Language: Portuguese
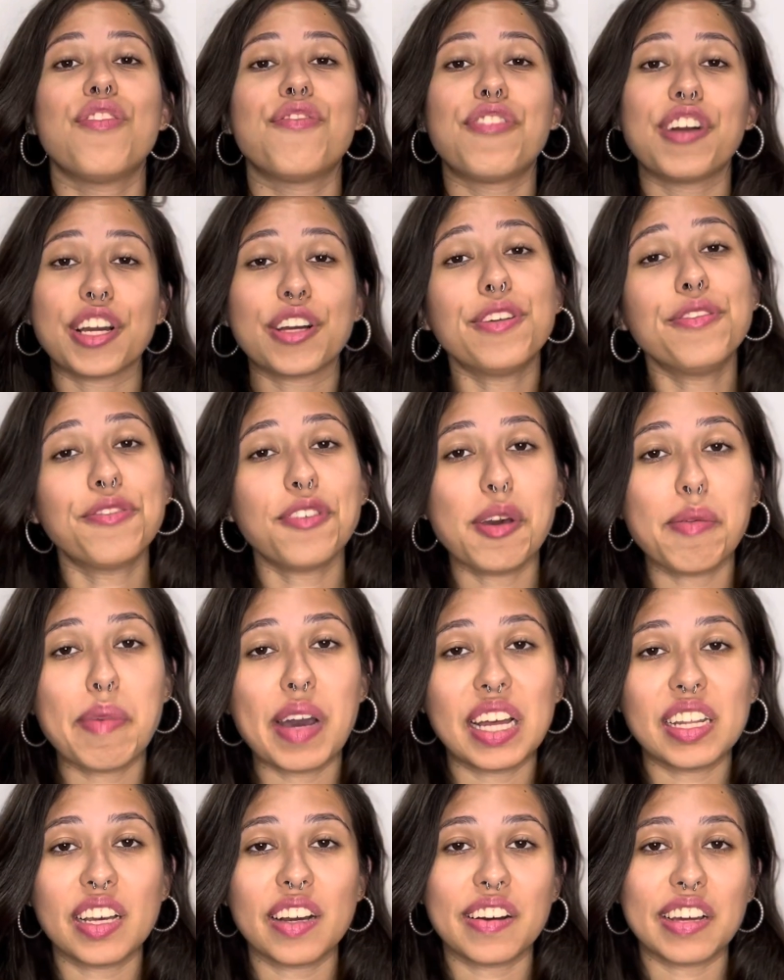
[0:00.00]
Foi
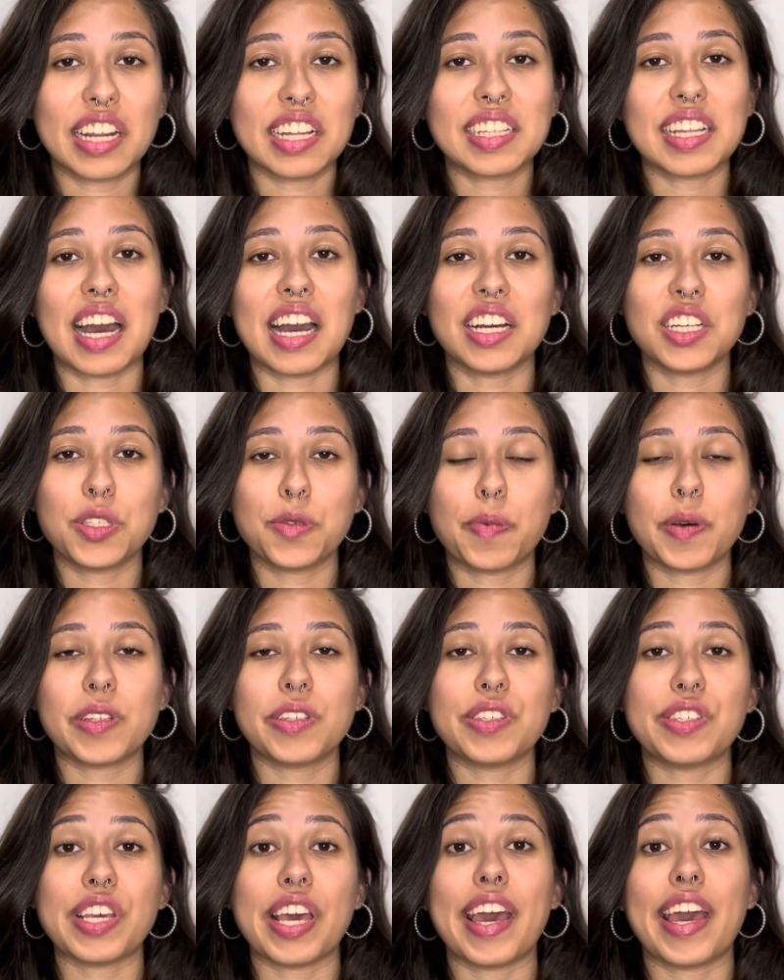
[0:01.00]
confirmado agora à tarde
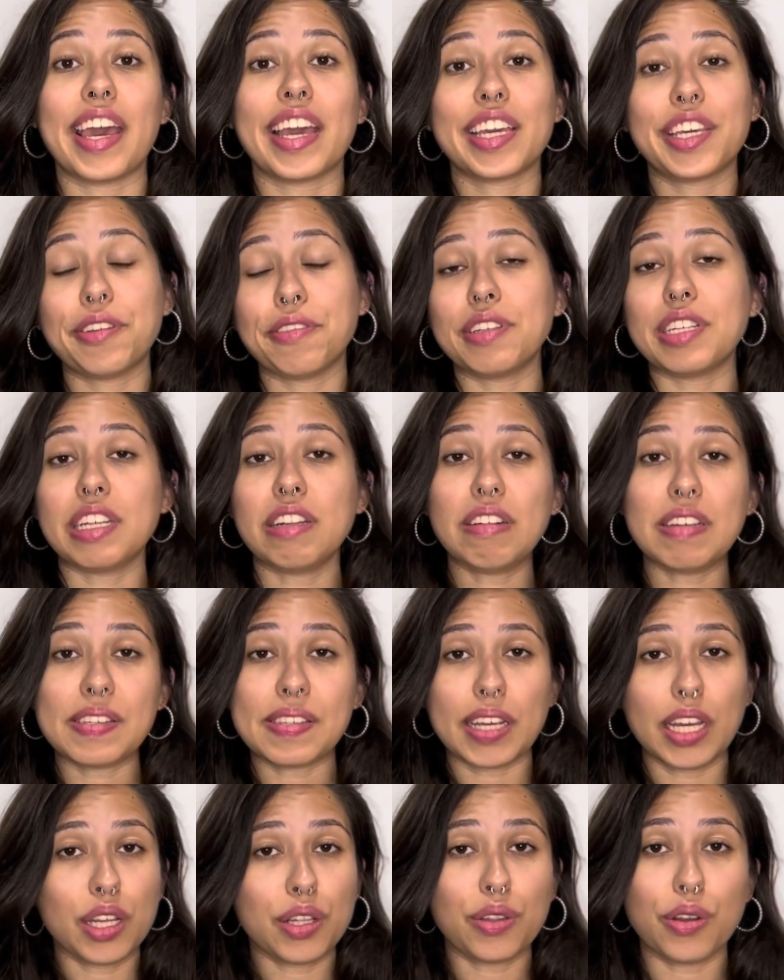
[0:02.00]
pelo GE que o Nino
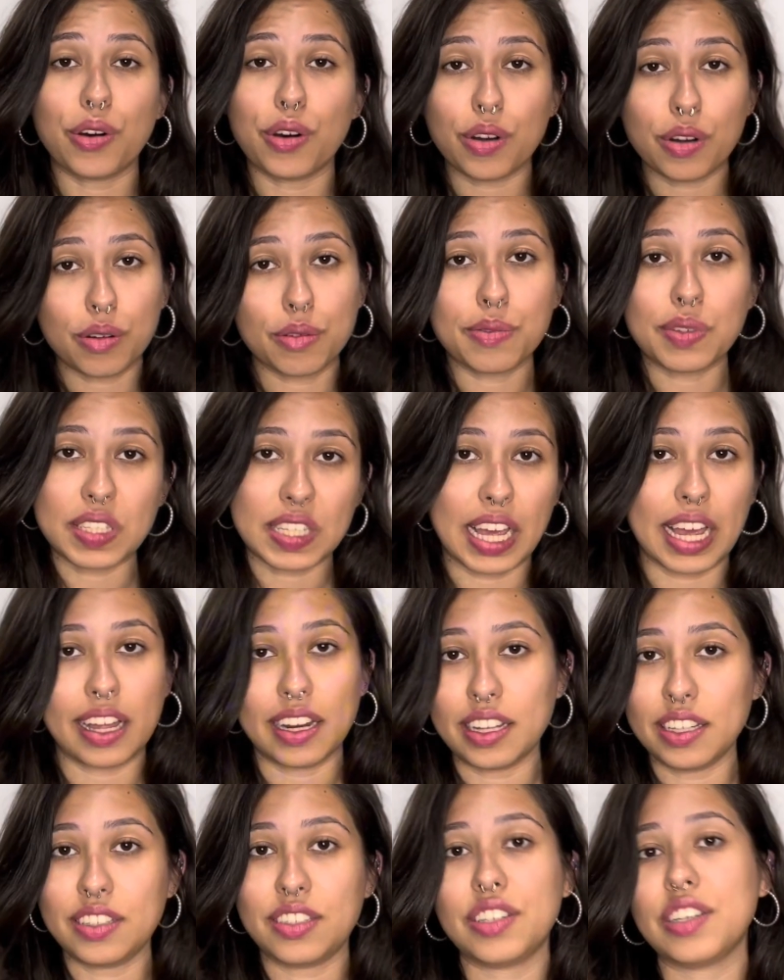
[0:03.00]
acertou com o
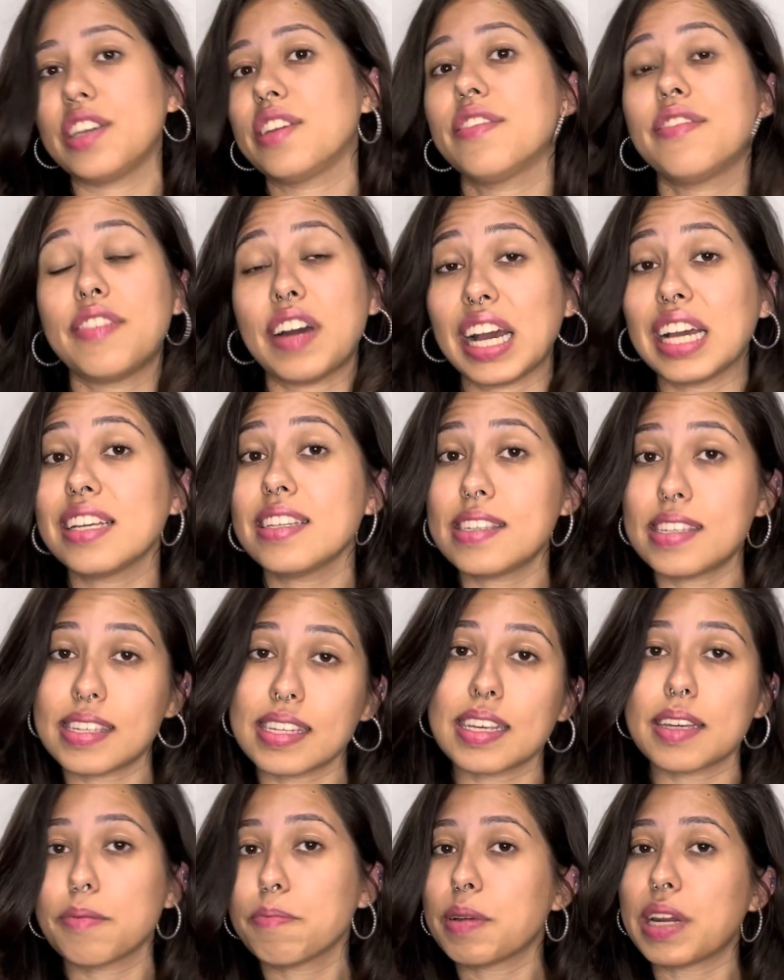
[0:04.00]
Zenit e vai
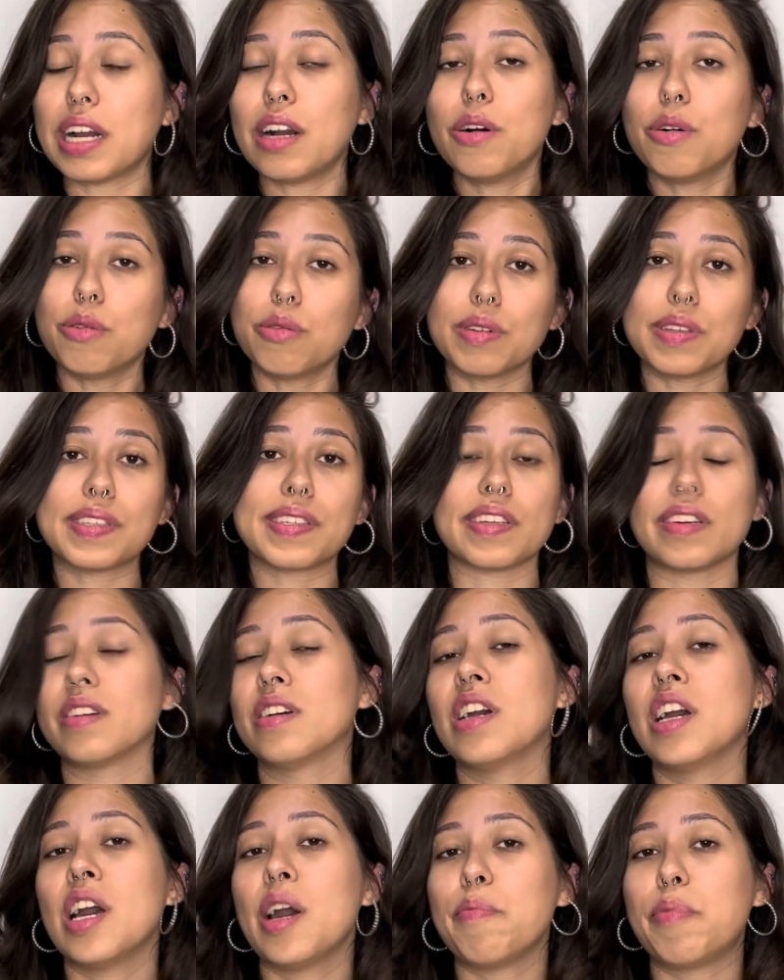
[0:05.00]
sim para a Rússia,
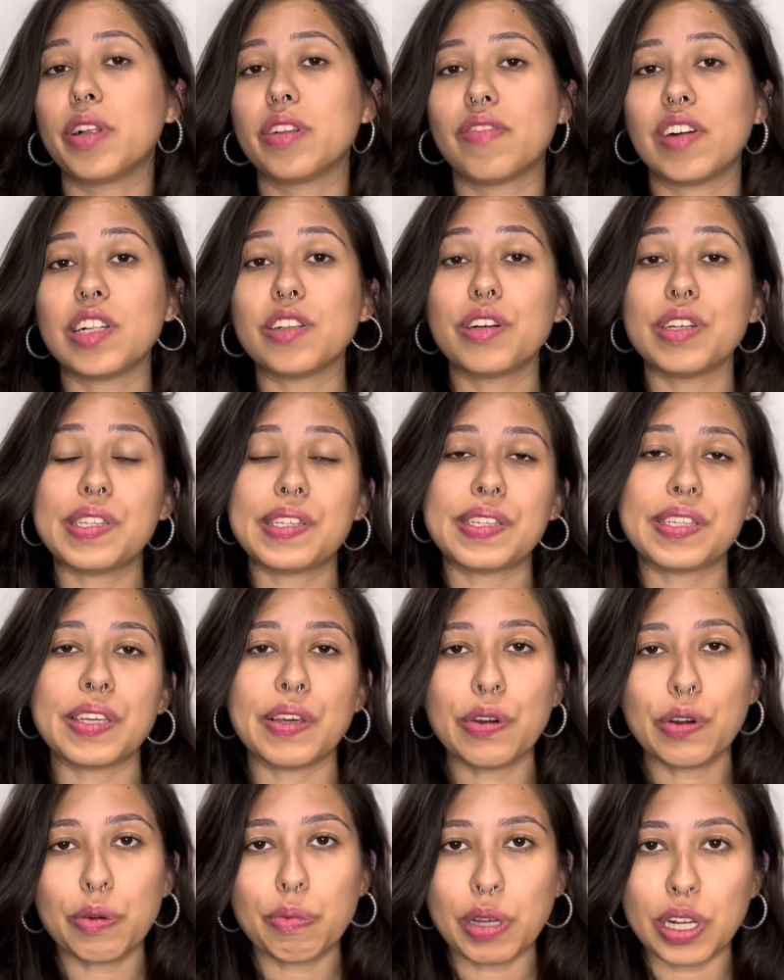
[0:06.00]
pelo valor de
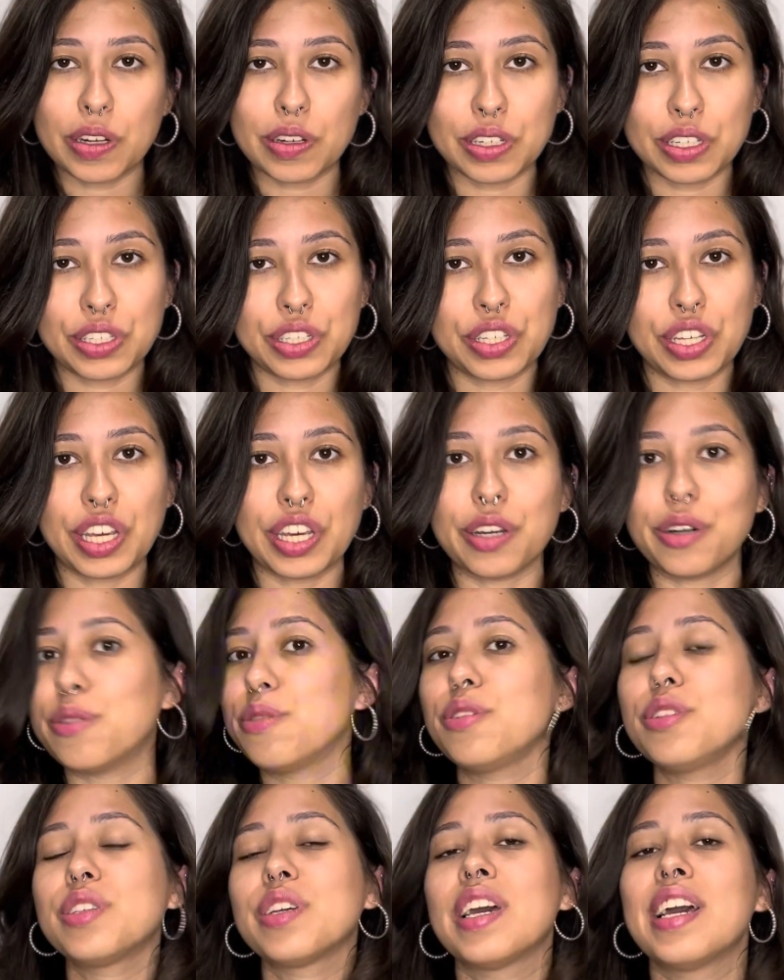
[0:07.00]
5 milhões de
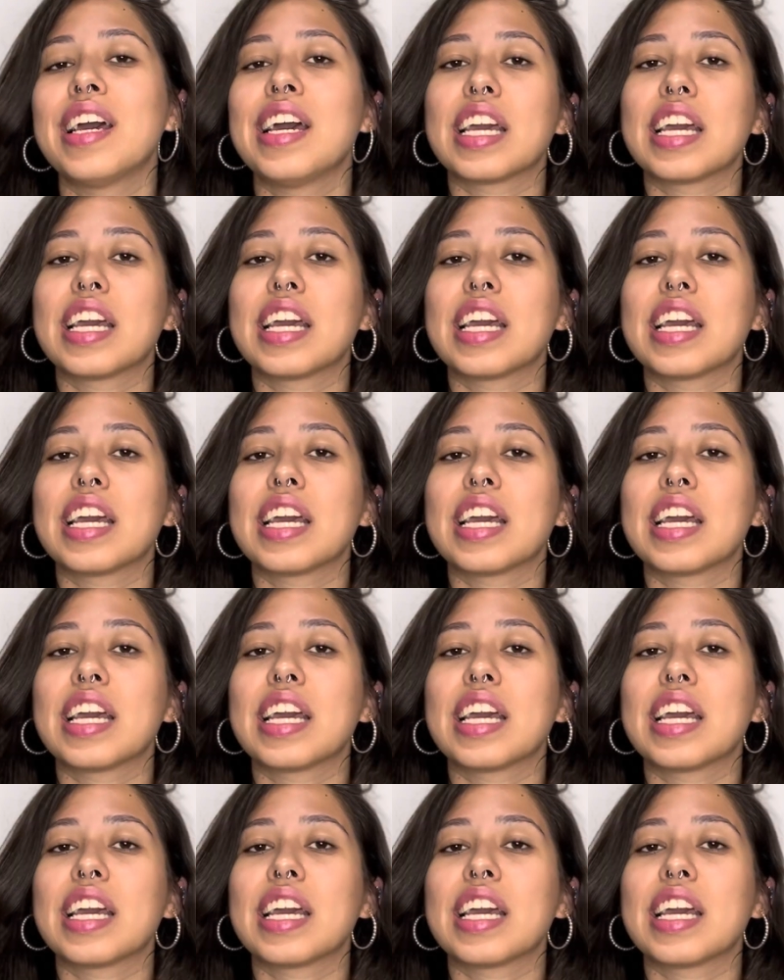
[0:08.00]
euros,